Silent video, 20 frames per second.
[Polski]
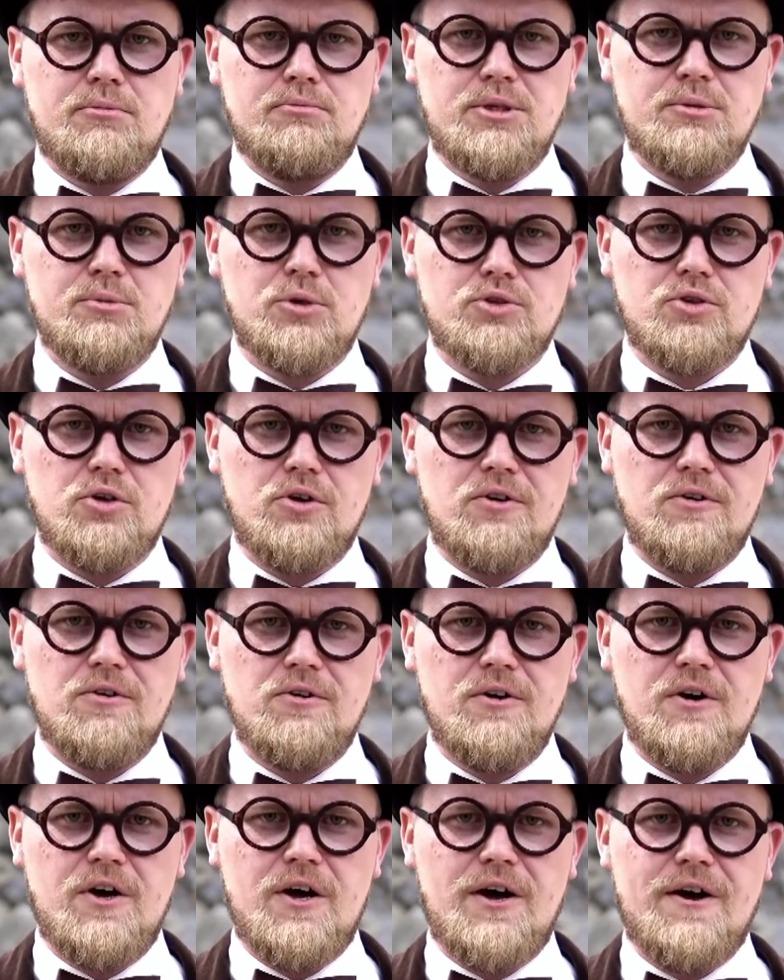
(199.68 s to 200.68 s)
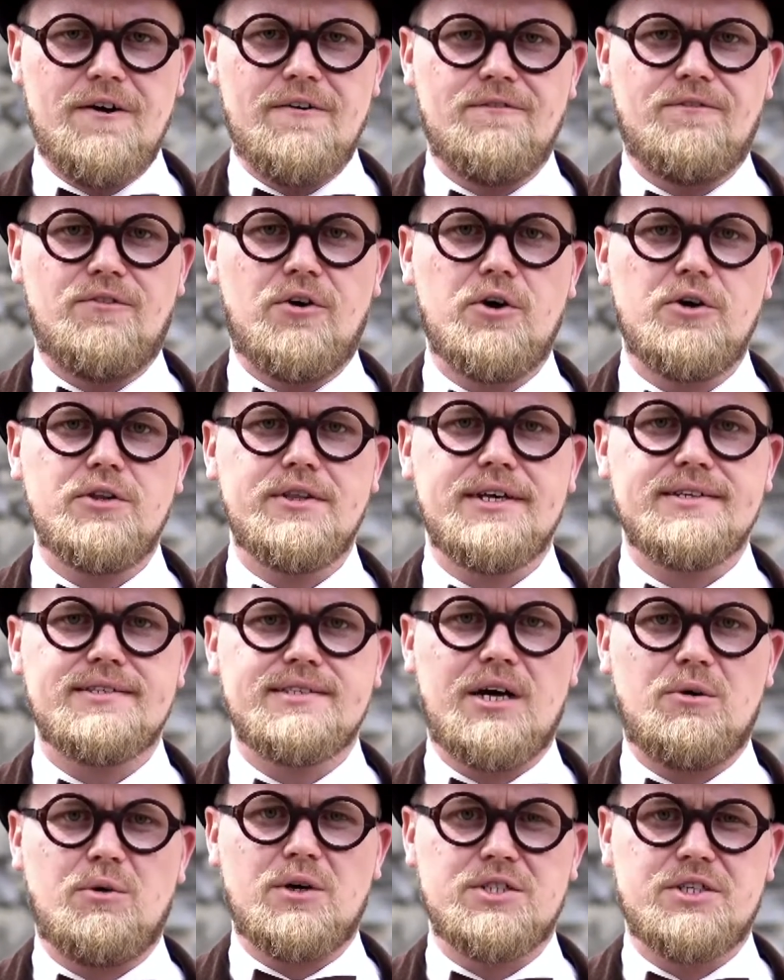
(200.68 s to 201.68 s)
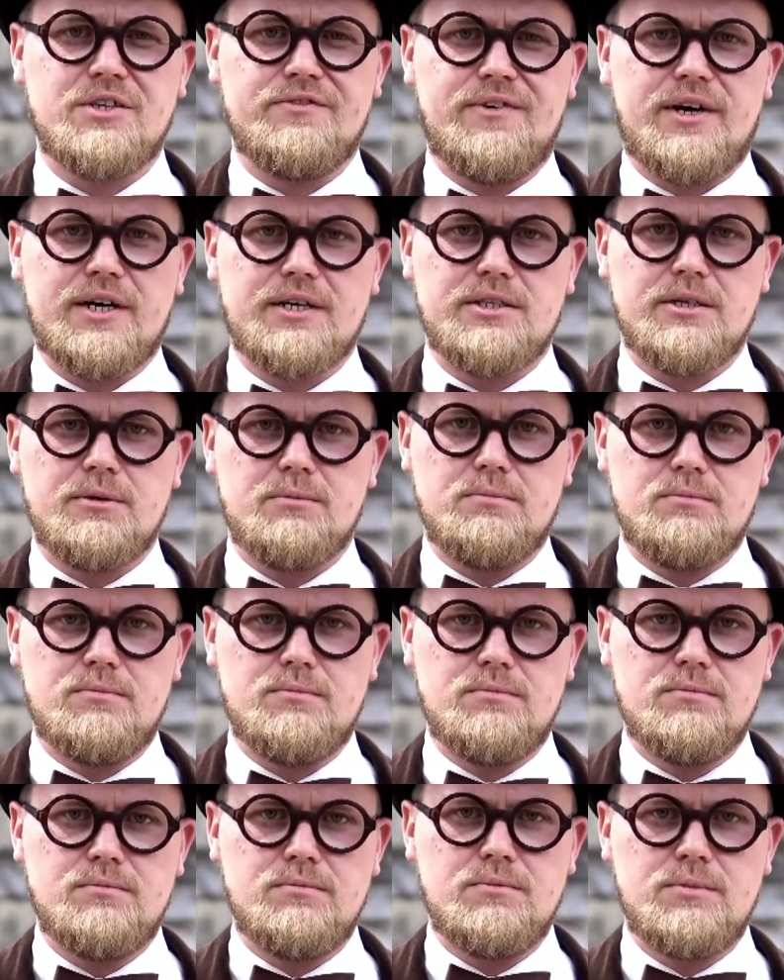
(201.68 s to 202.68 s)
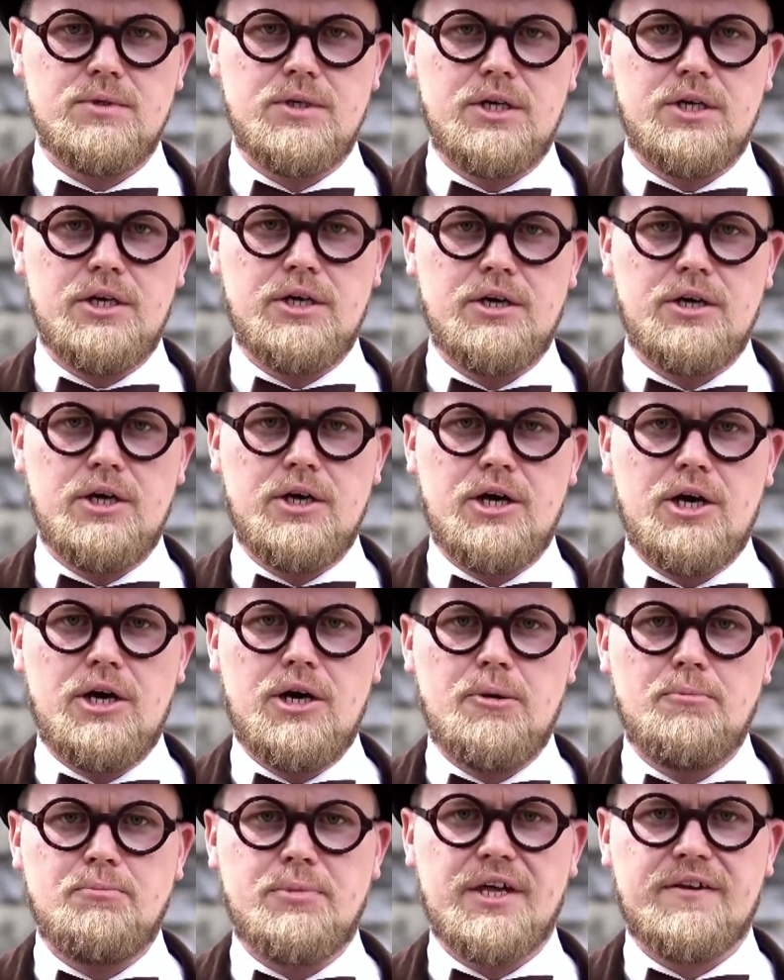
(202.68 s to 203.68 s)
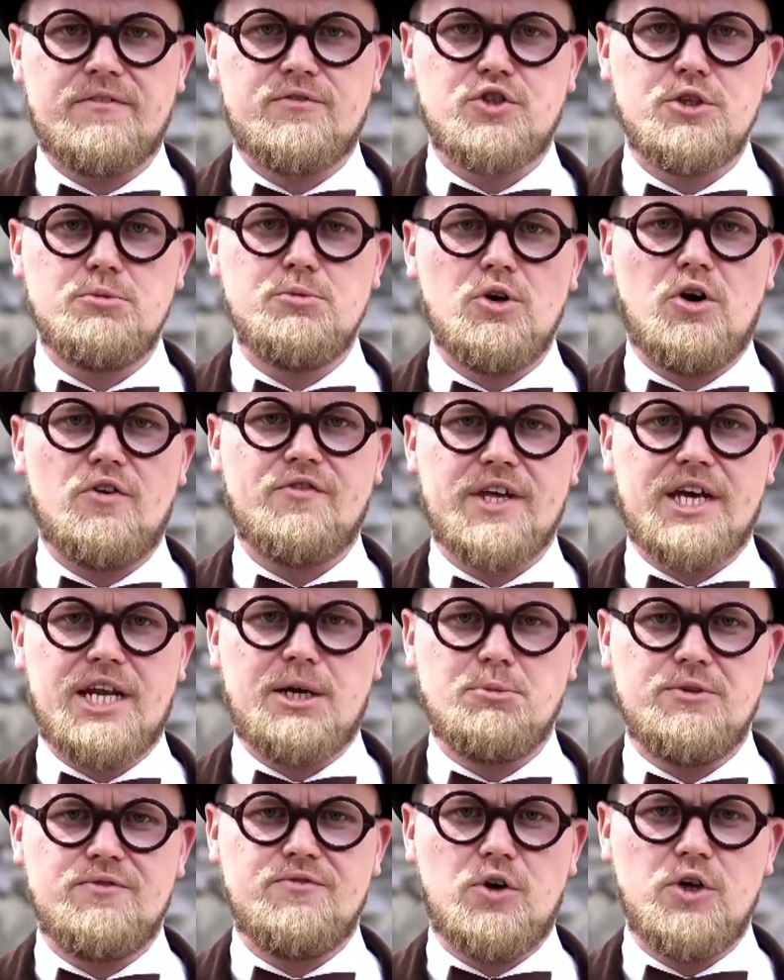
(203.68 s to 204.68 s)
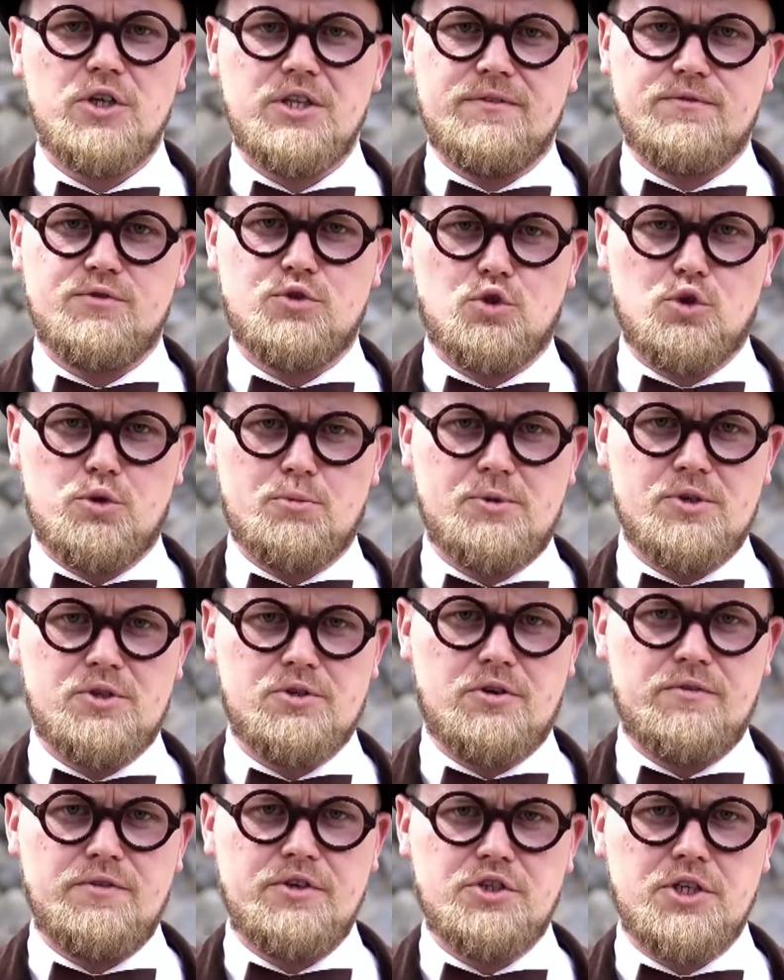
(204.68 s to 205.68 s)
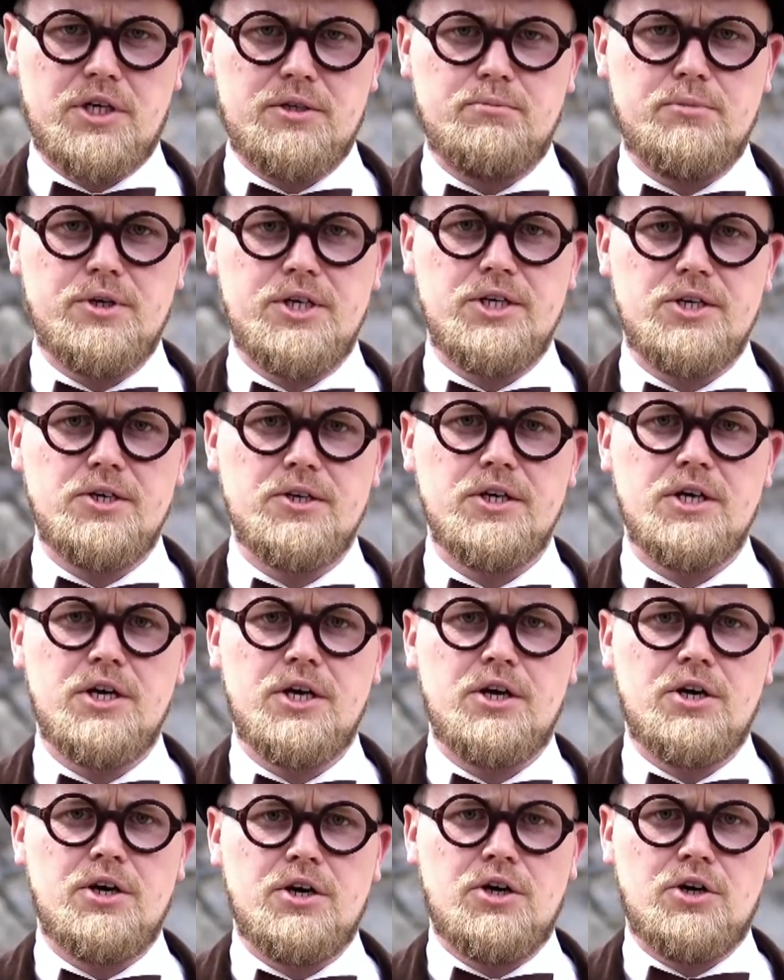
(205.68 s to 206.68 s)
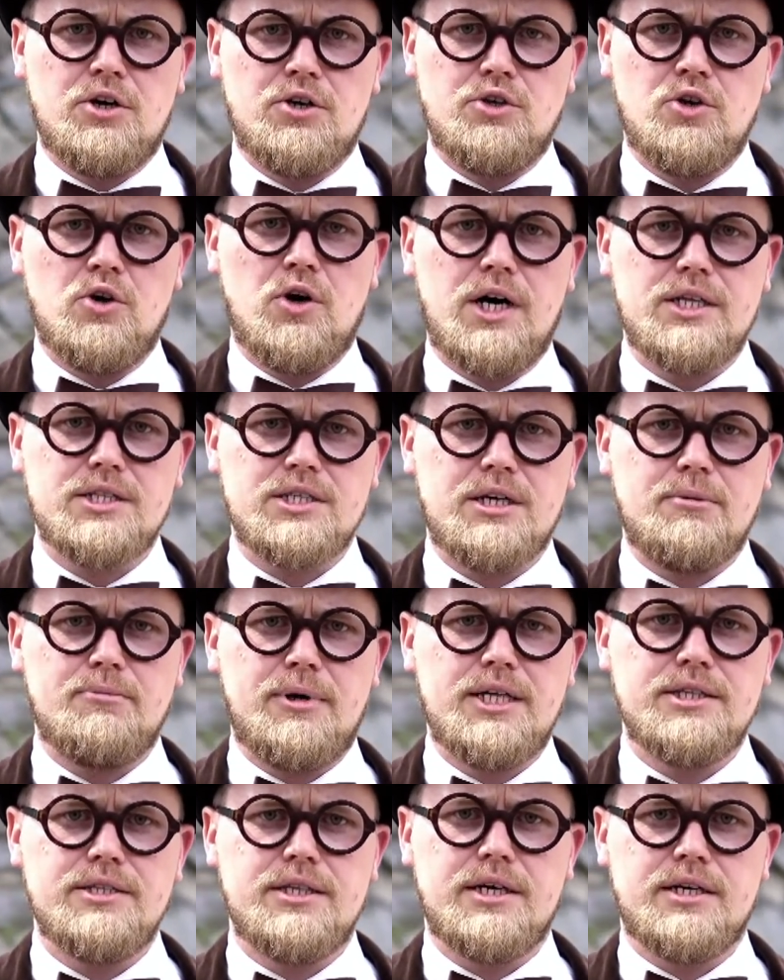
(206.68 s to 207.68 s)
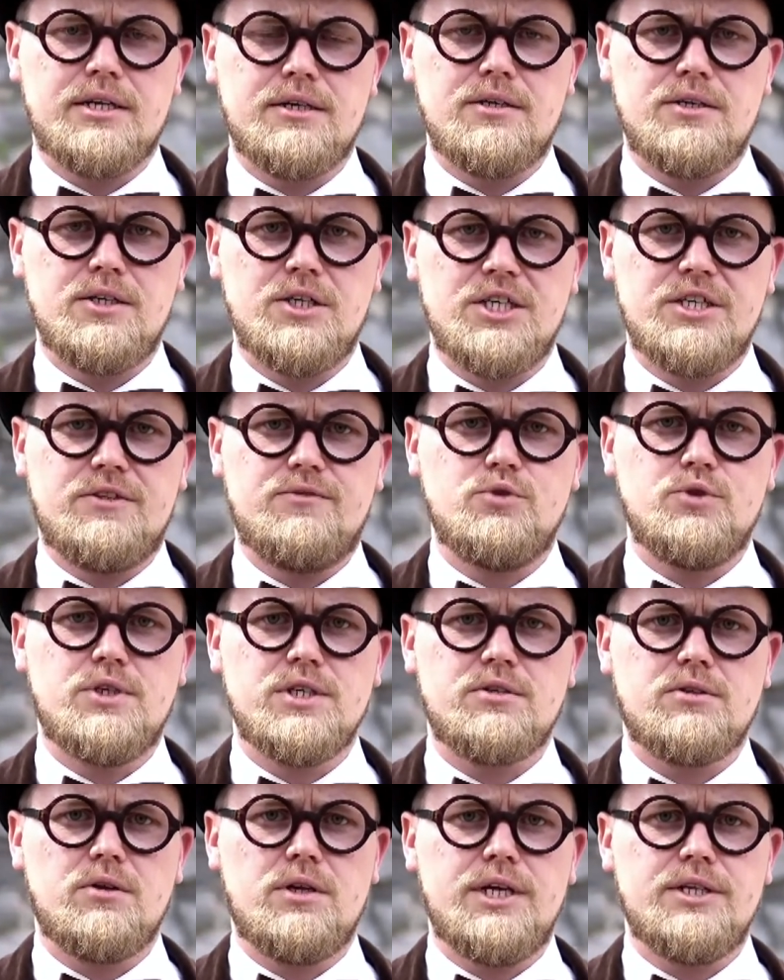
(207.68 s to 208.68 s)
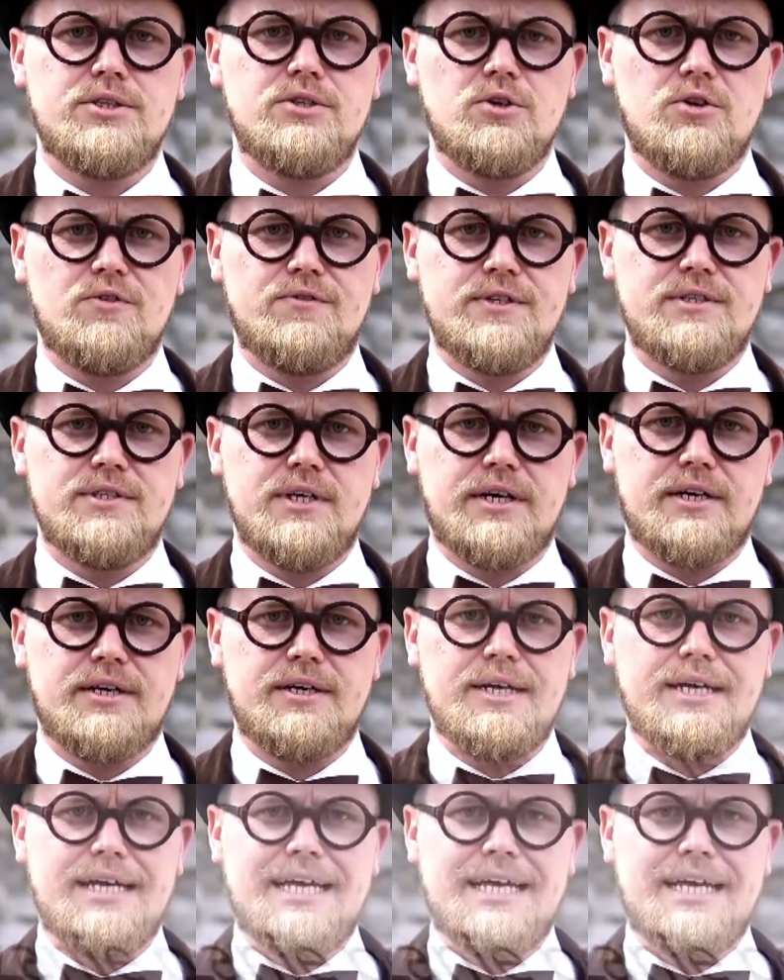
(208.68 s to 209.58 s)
Mimo to wojna stała się faktem. Pierwszymi ofiarami wojny wśród Pyskowiczan byli Johann Gemander i 20-letni oficer